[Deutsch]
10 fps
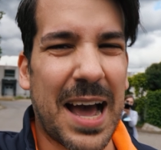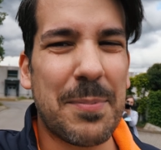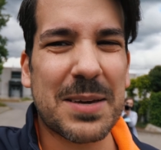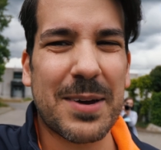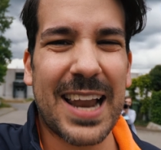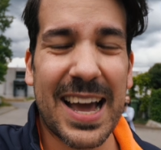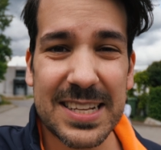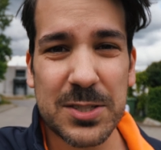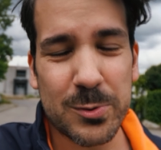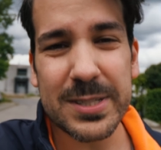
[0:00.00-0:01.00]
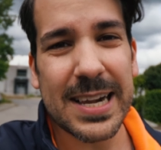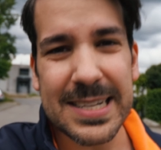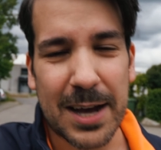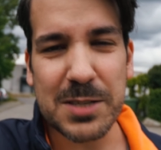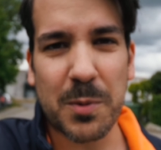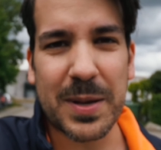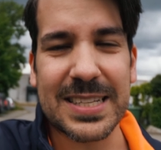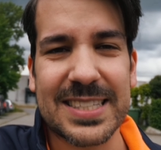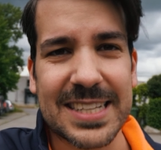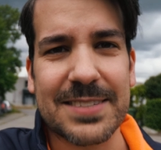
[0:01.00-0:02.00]
Die habe ich aber leider zu selten
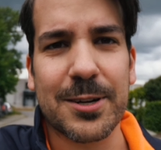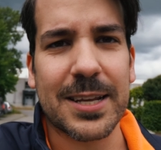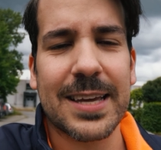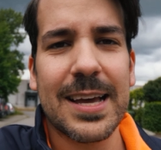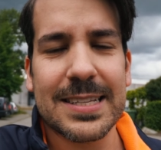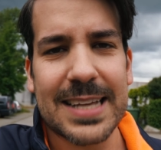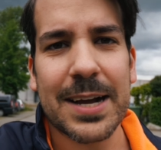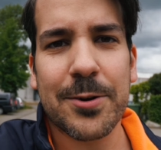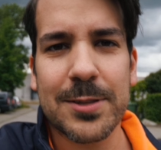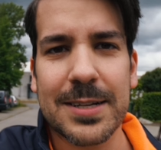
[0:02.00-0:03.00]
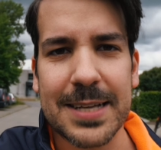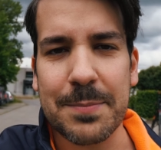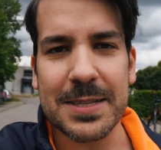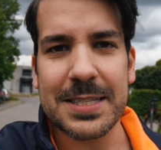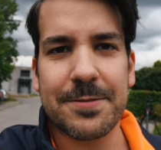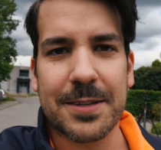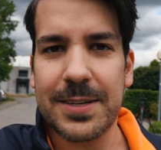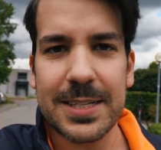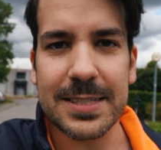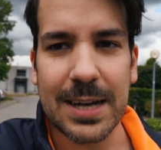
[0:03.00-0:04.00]
ausprobiert, dass ich jetzt wirklich sagen könnte, das hat massiv
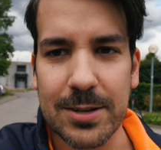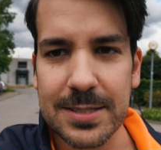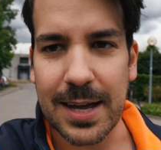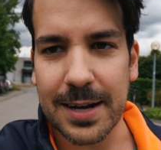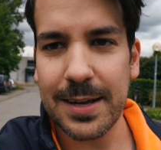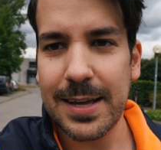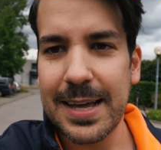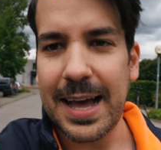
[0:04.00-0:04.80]
Gewicht, diese Aussage.